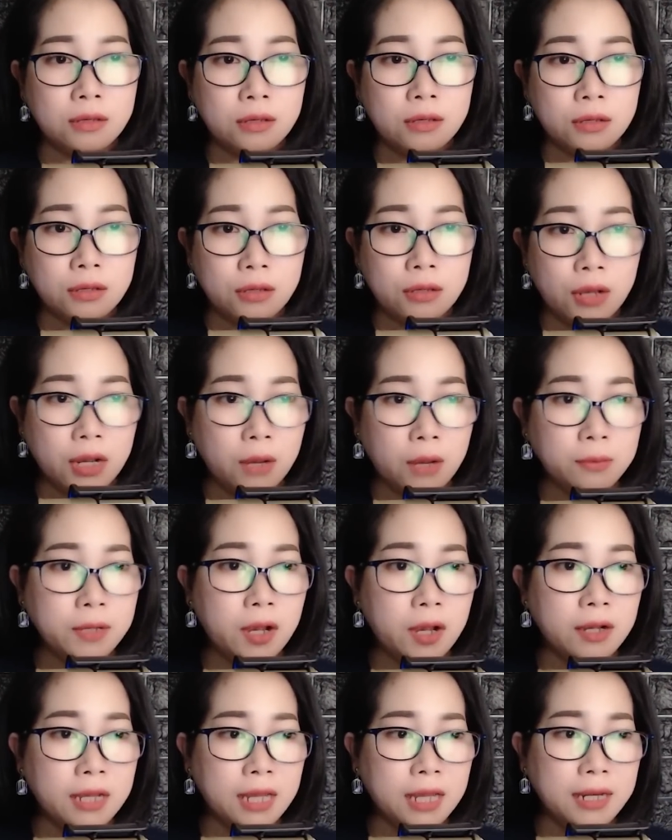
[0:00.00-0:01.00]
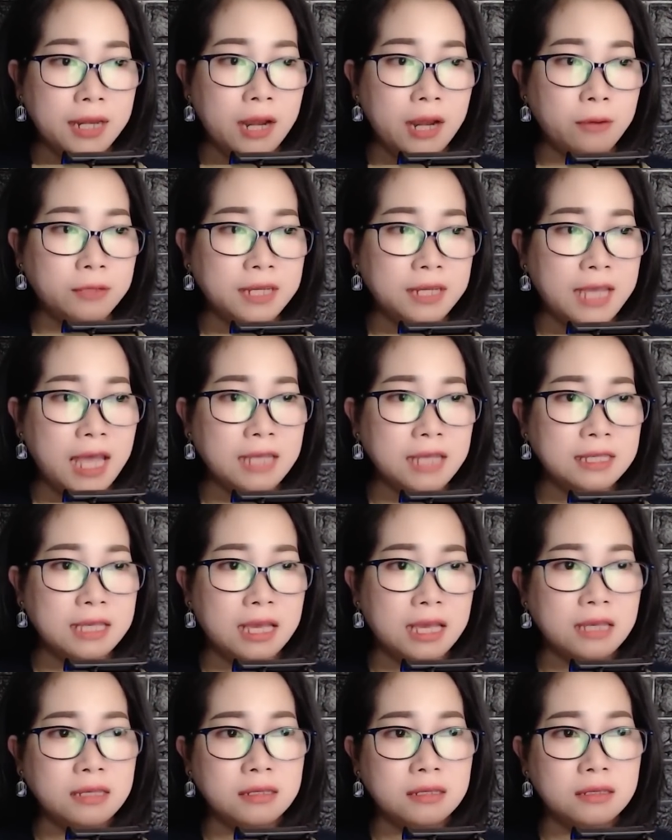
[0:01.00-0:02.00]
Con không còn cách nào khác
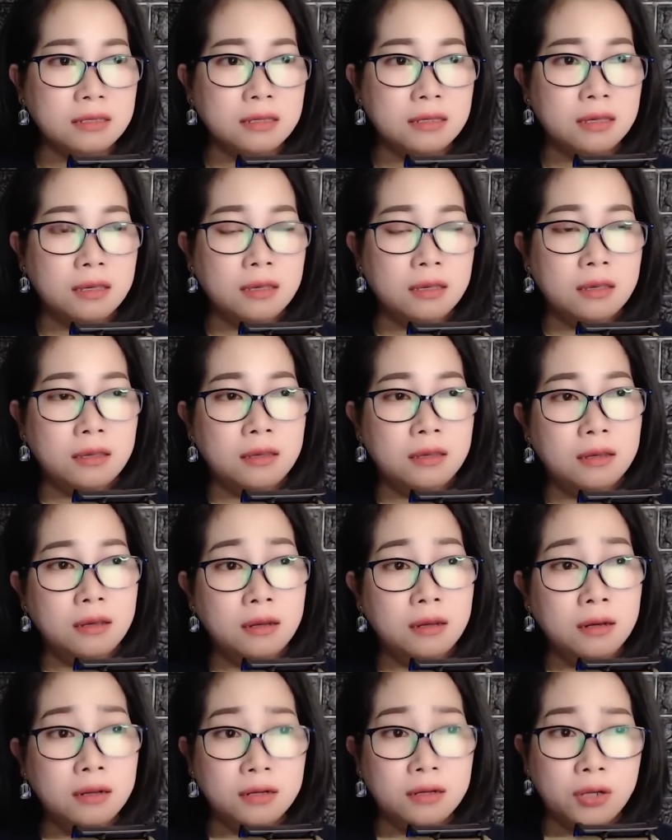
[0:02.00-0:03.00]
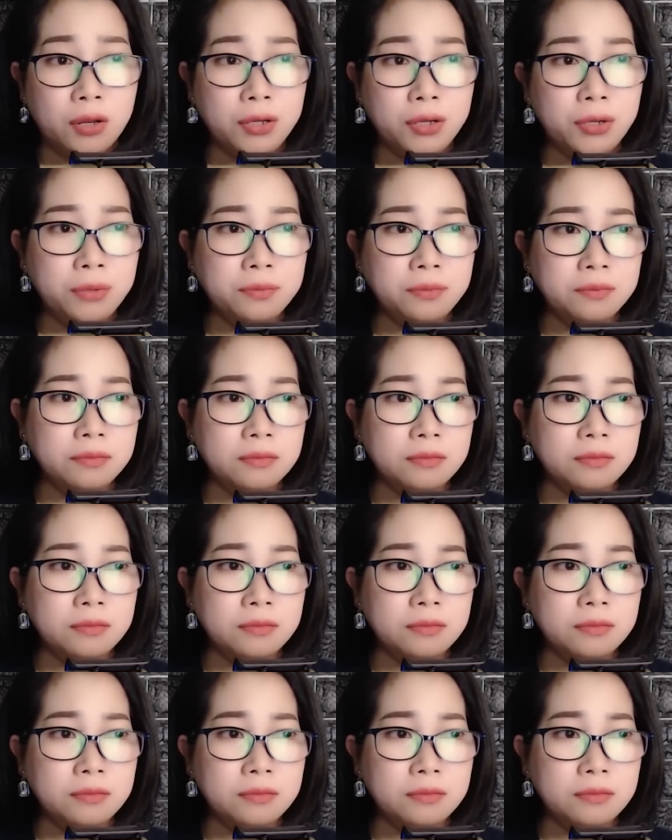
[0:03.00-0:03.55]
cả. Lương nói đúng,